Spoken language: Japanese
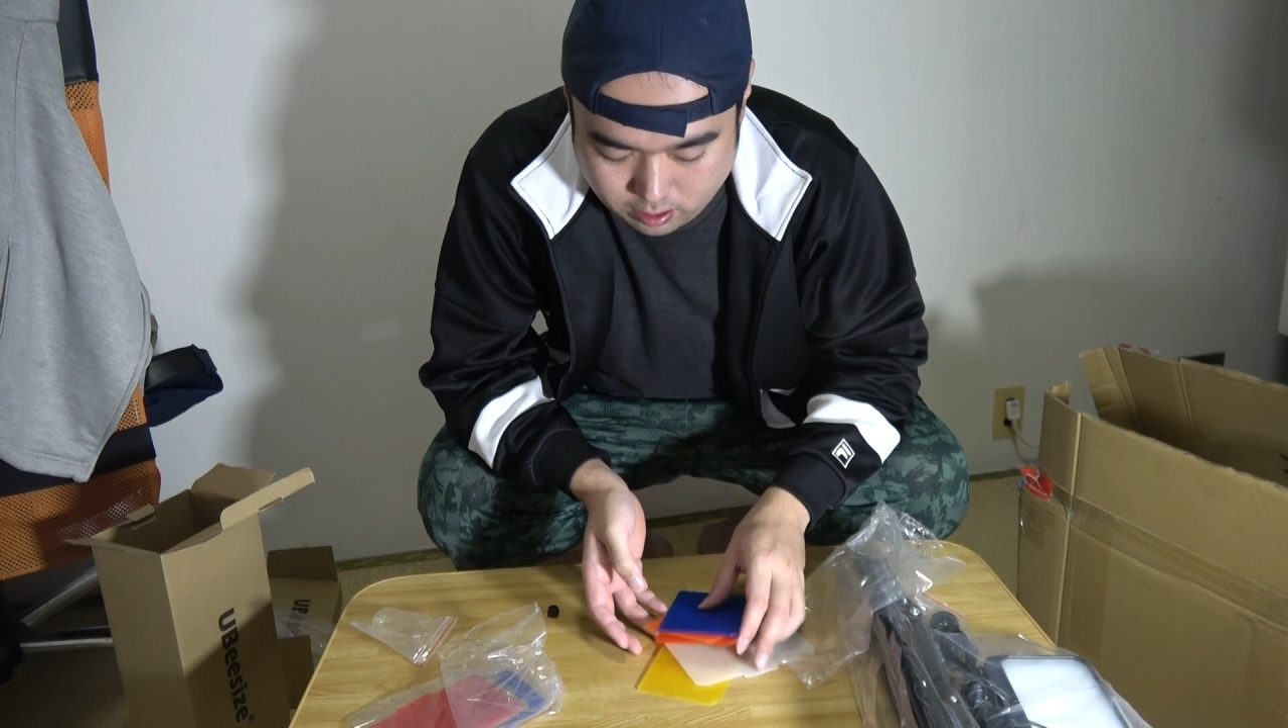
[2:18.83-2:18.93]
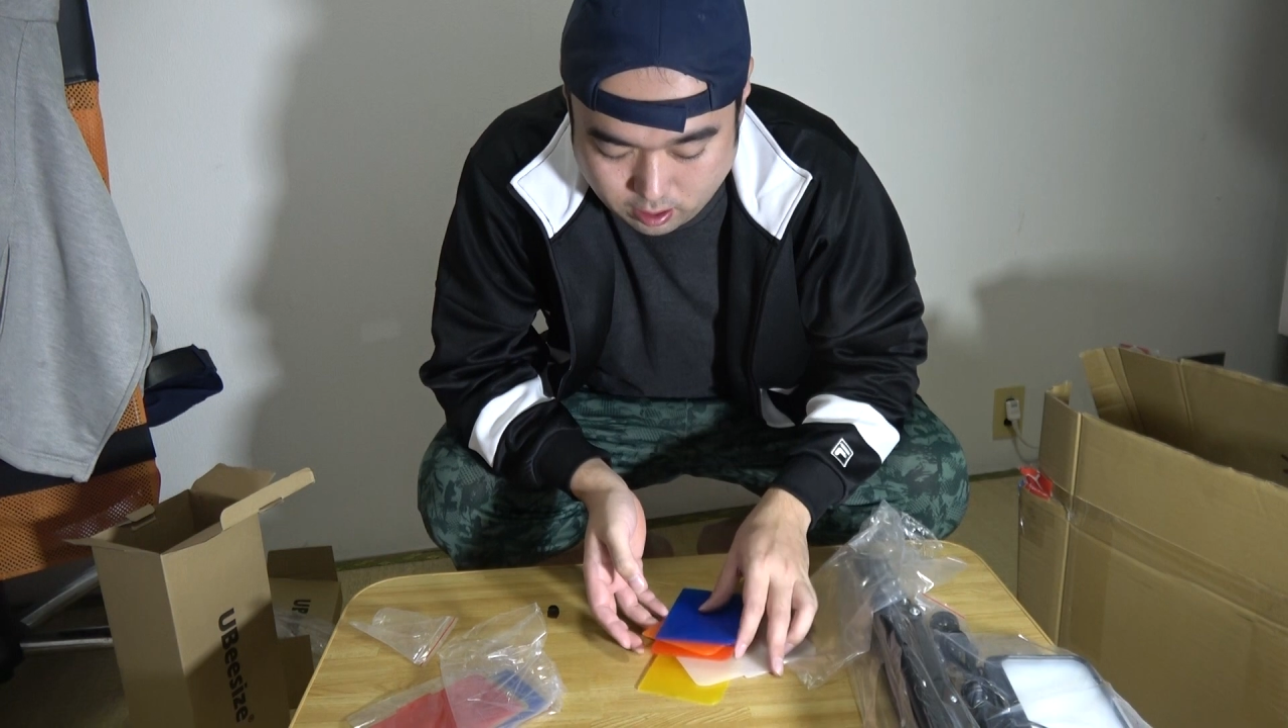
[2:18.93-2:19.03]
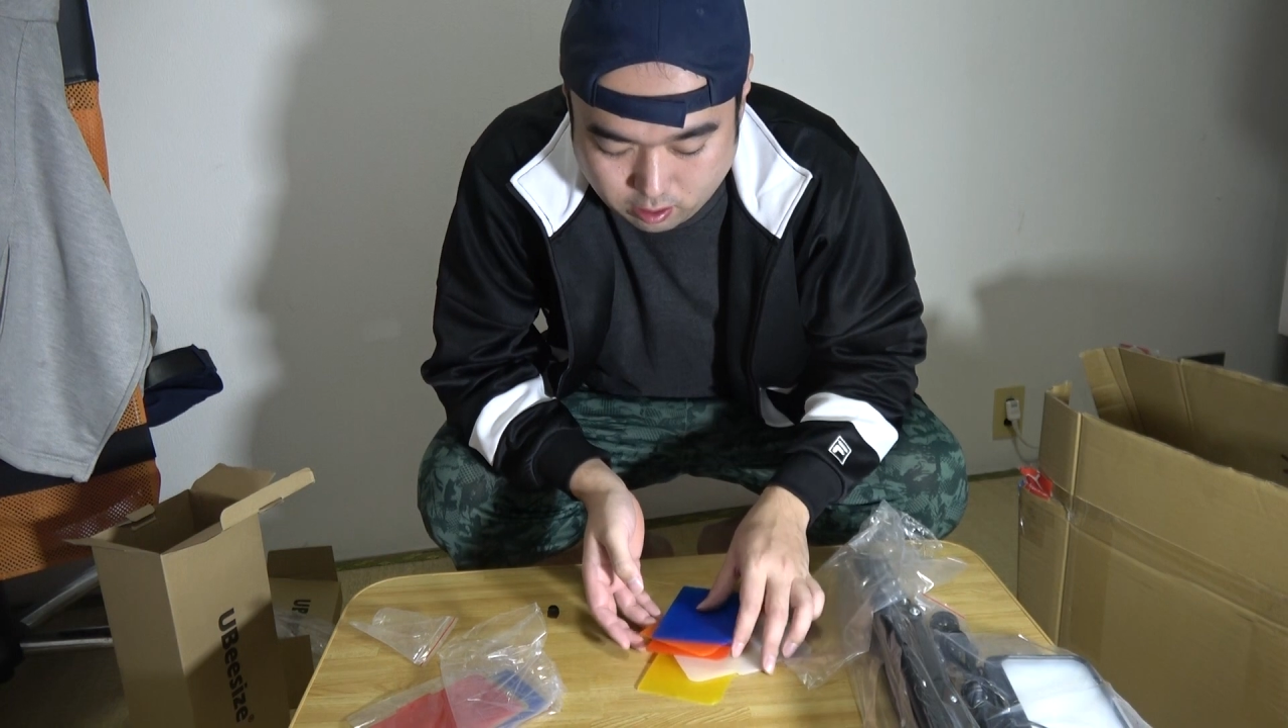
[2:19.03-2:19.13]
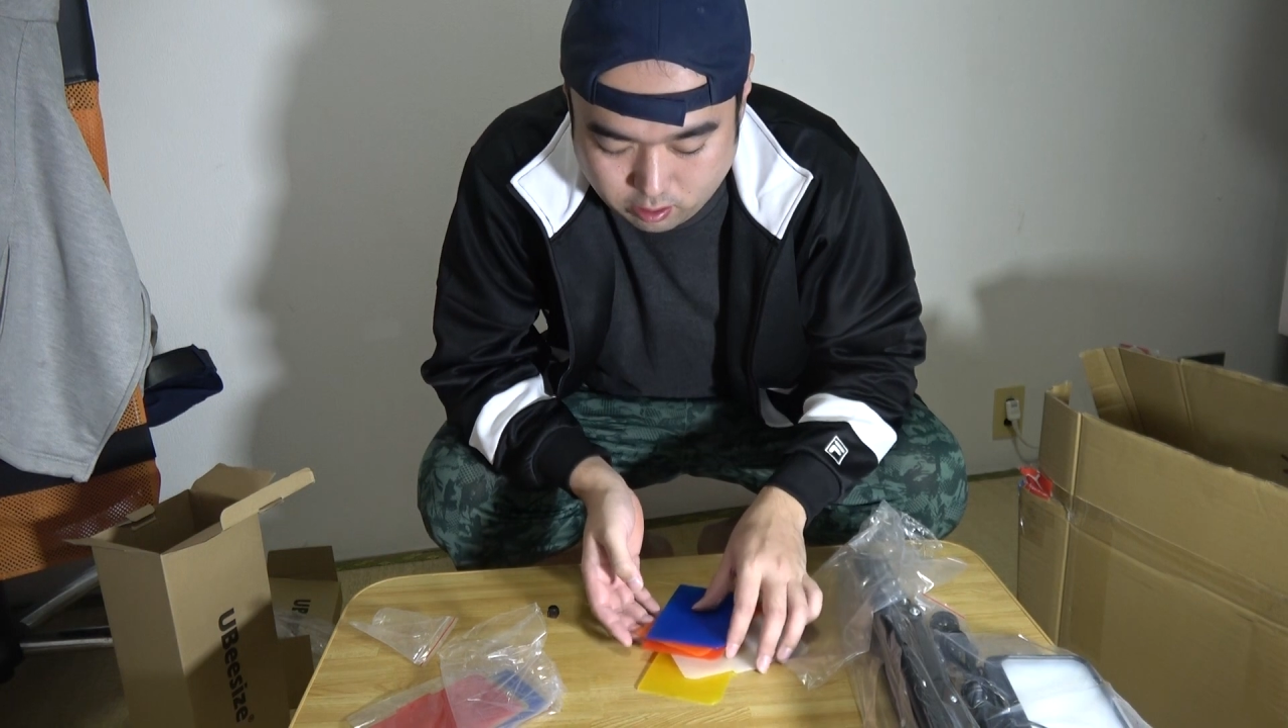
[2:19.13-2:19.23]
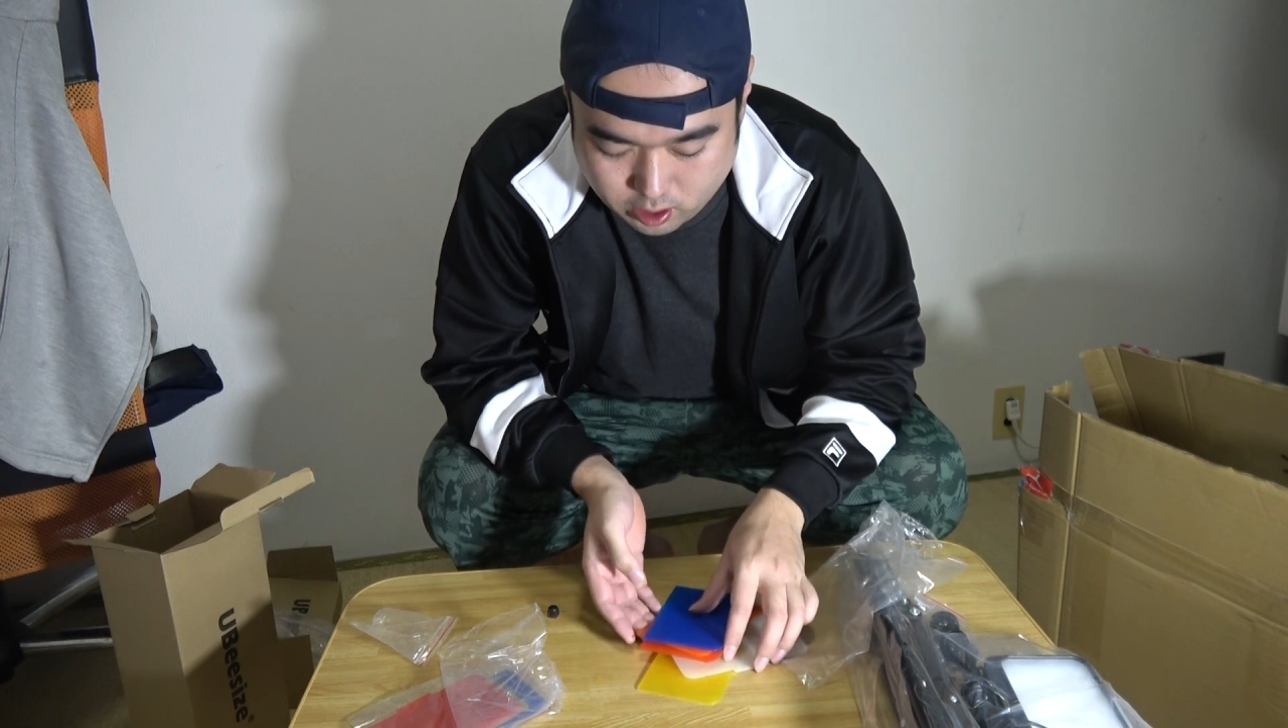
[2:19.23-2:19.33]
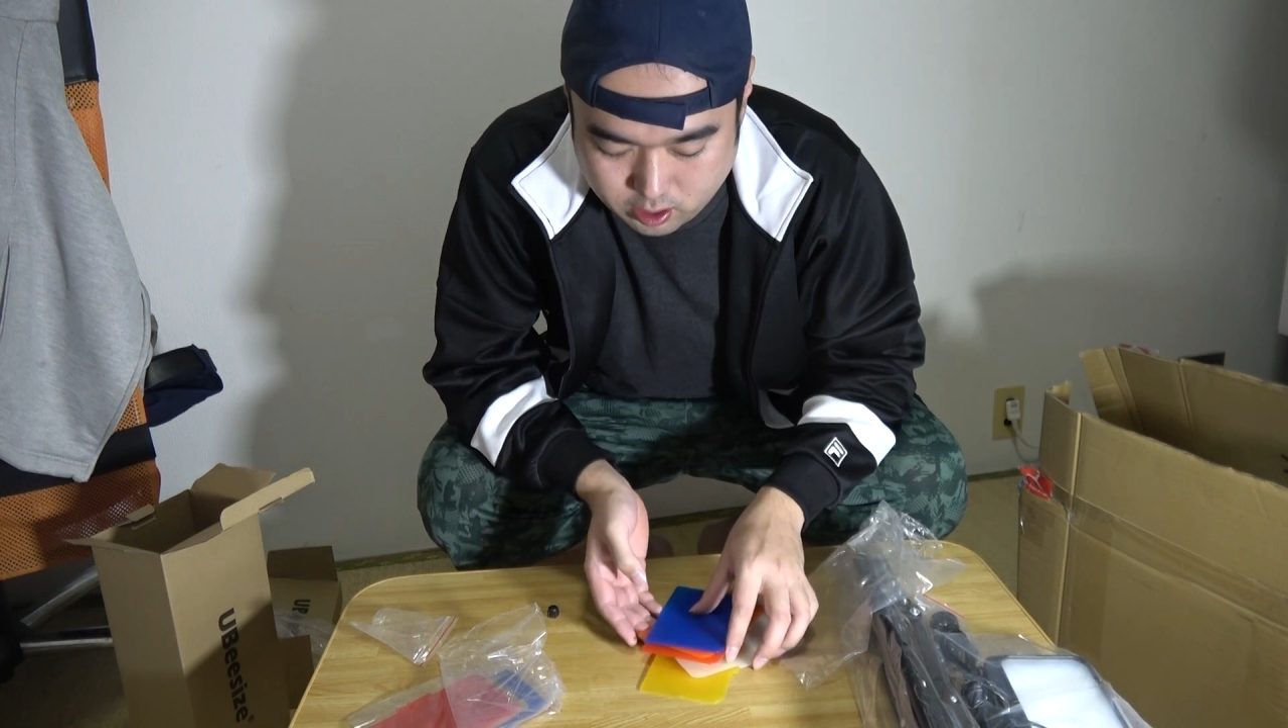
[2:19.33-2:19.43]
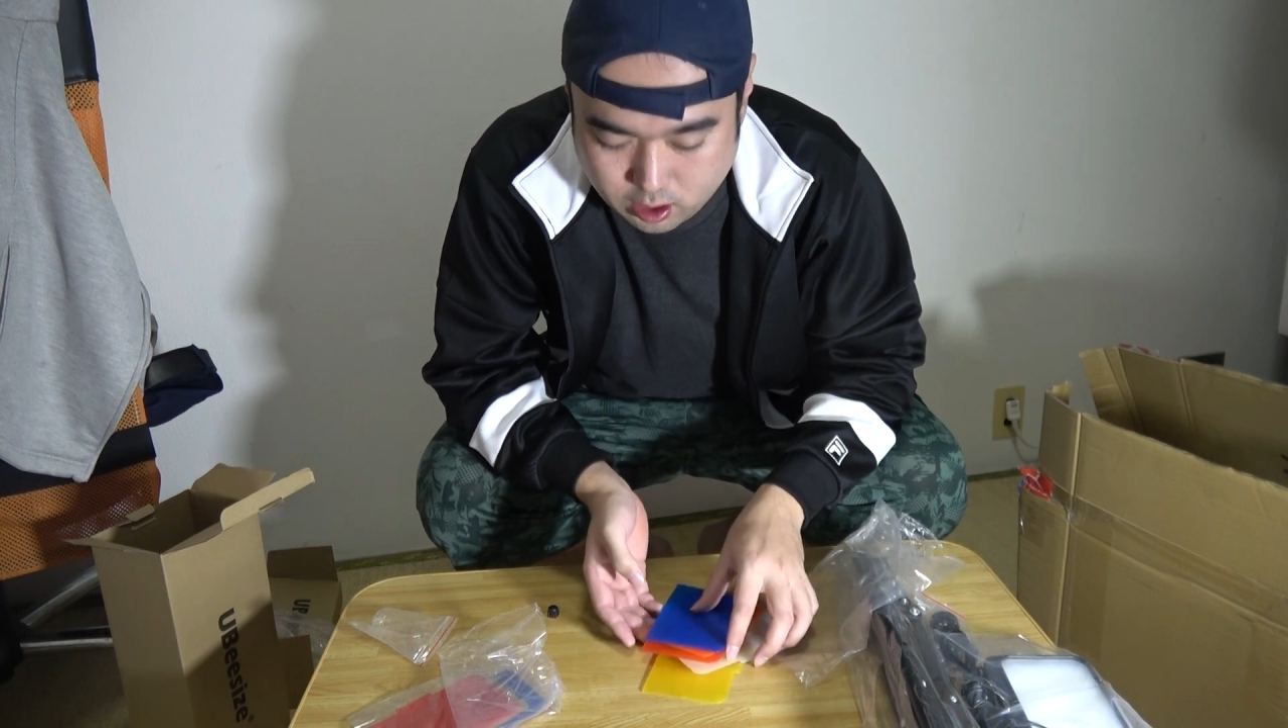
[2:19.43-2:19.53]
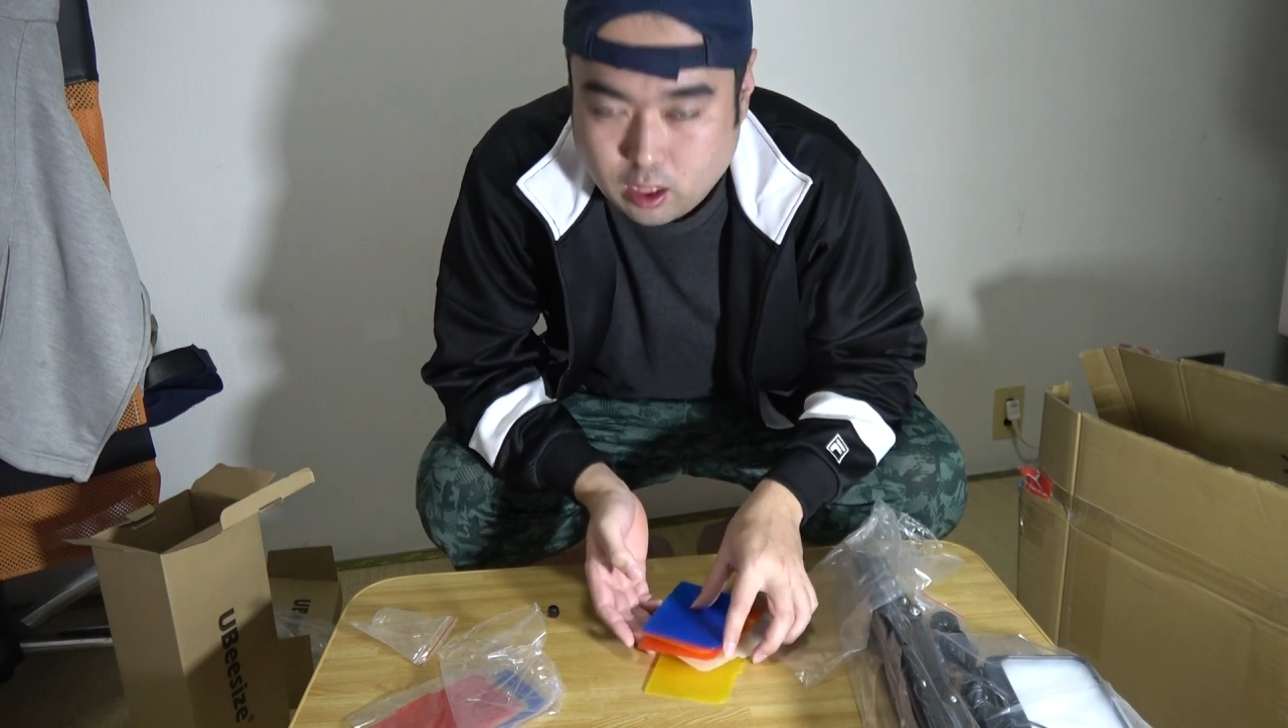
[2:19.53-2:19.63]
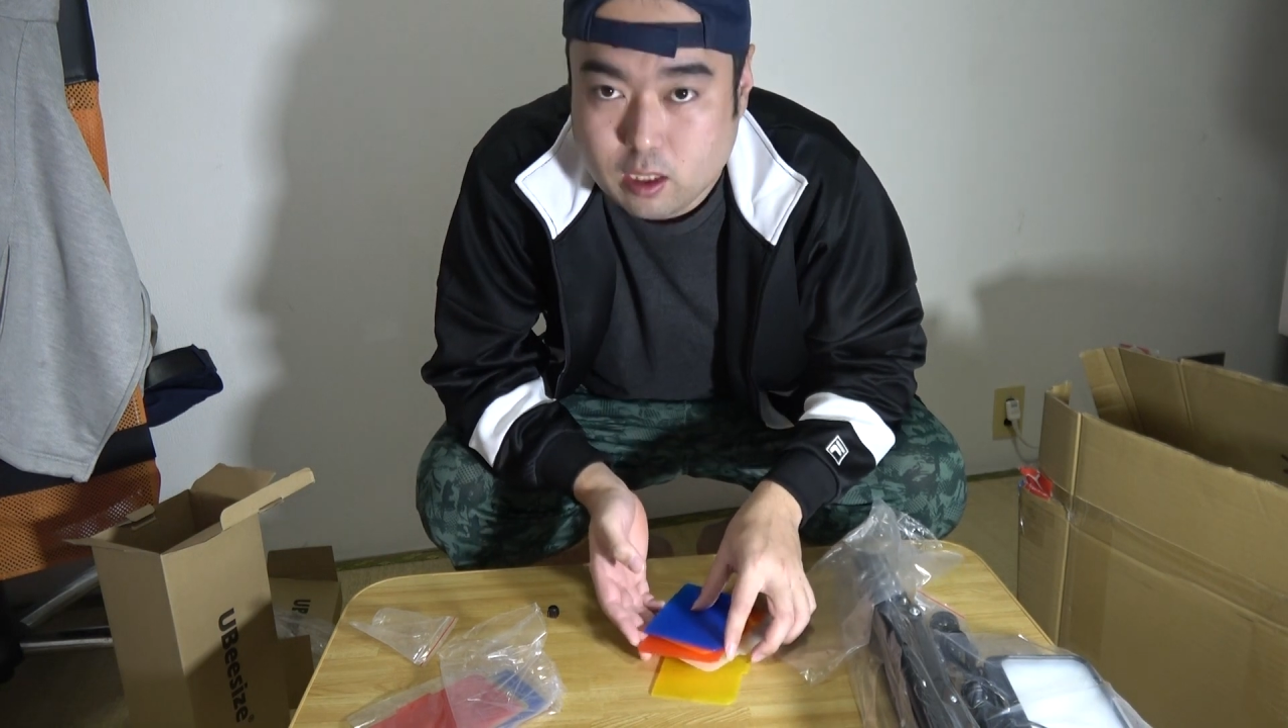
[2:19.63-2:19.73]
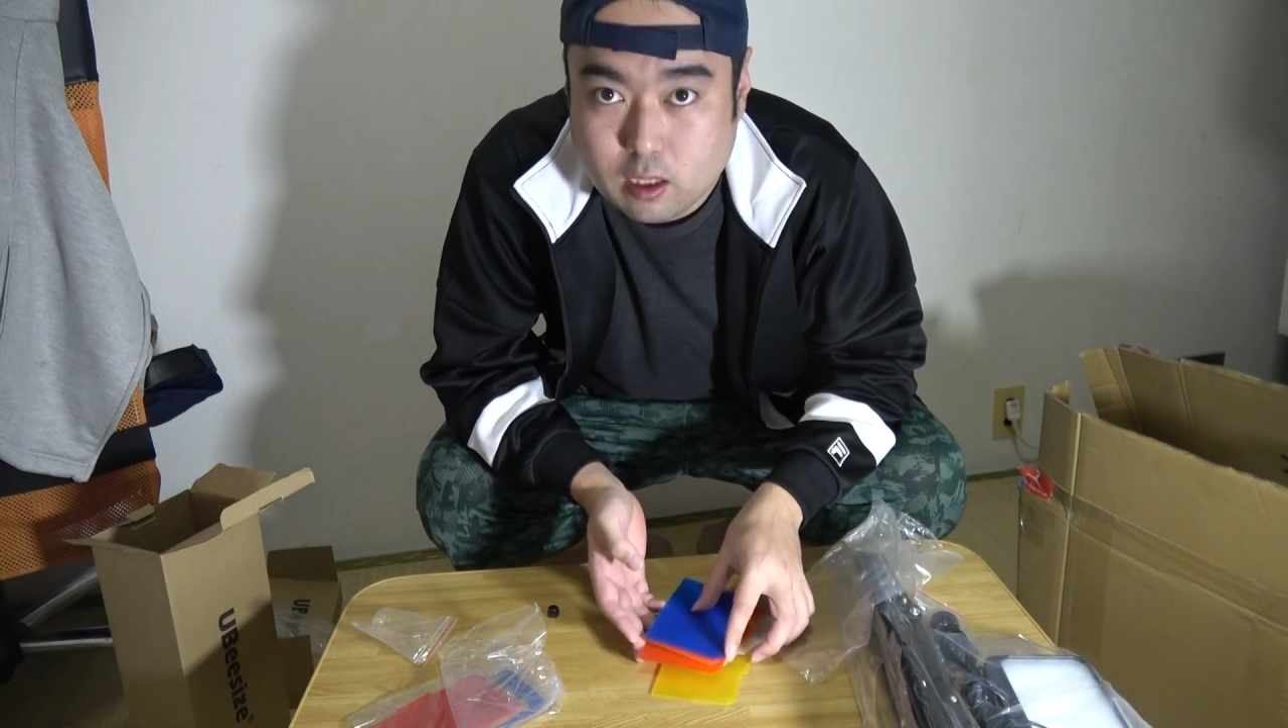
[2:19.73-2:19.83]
明るい感じに